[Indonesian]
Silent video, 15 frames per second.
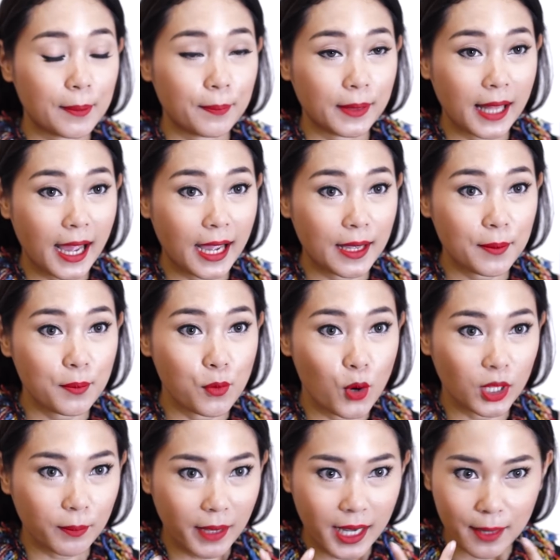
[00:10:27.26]
apply
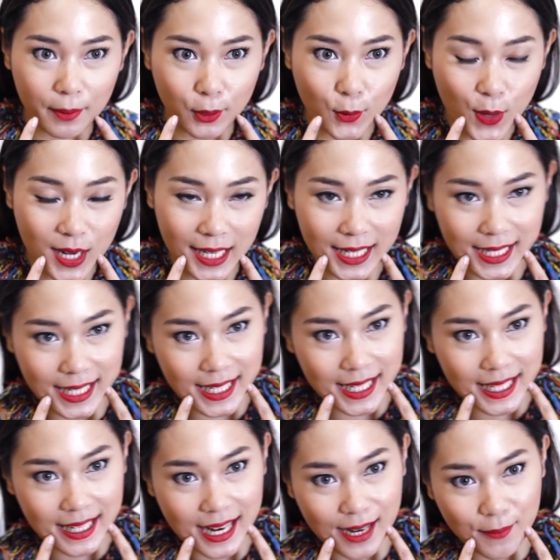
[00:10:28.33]
buat makeup aku hari
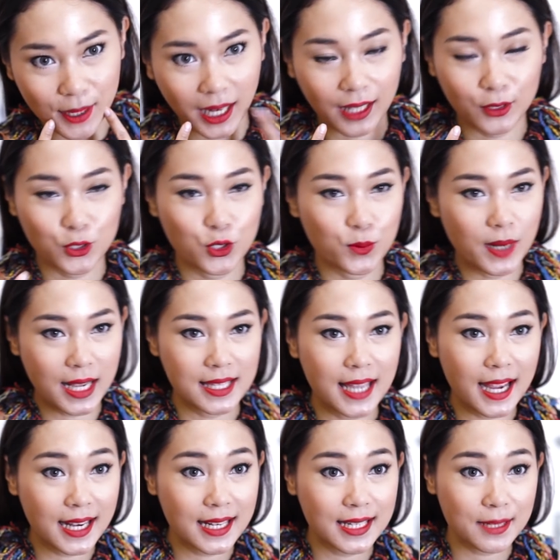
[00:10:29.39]
ini dalam rangka
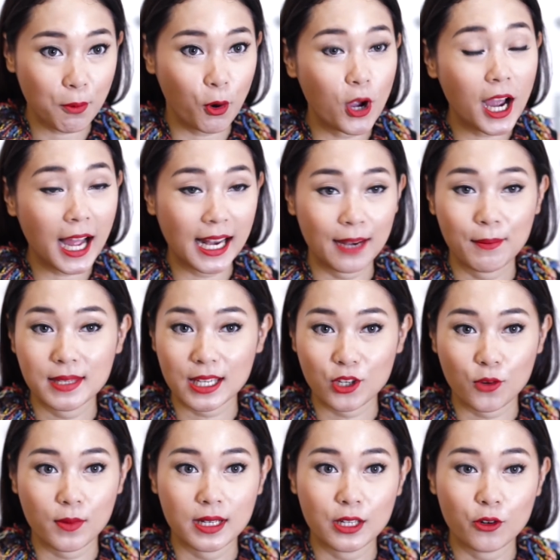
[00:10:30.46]
17-an. Semoga kalian bisa
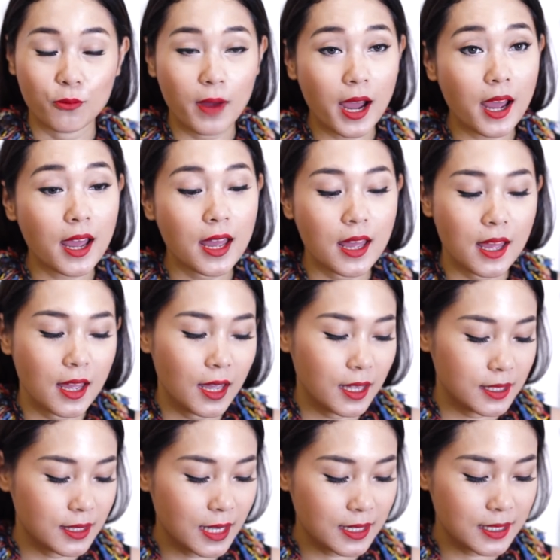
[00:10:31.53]
nyoba di rumah
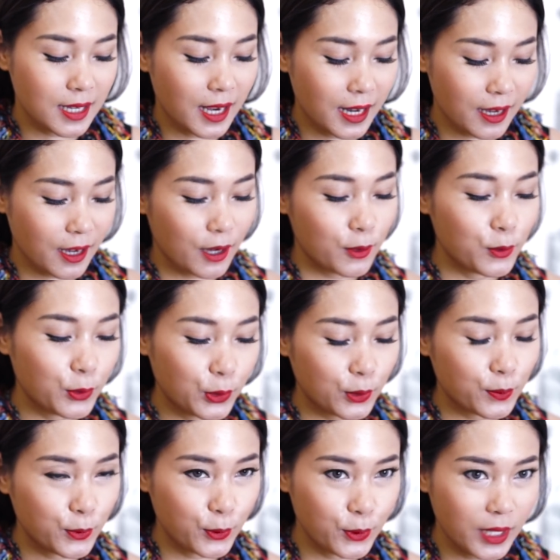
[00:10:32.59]
dan jangan ragu untuk
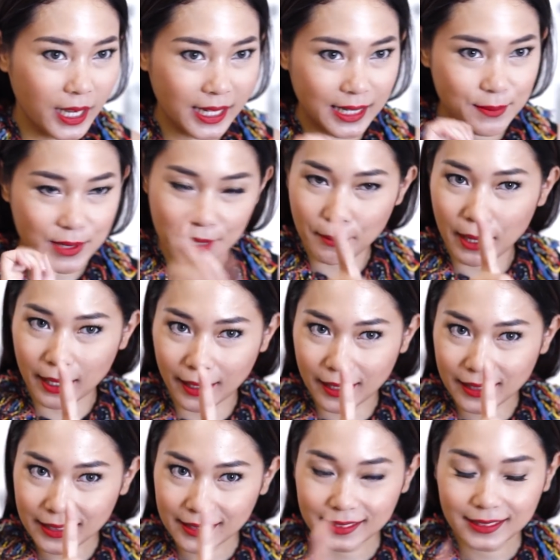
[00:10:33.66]
menggunakan lipstick merah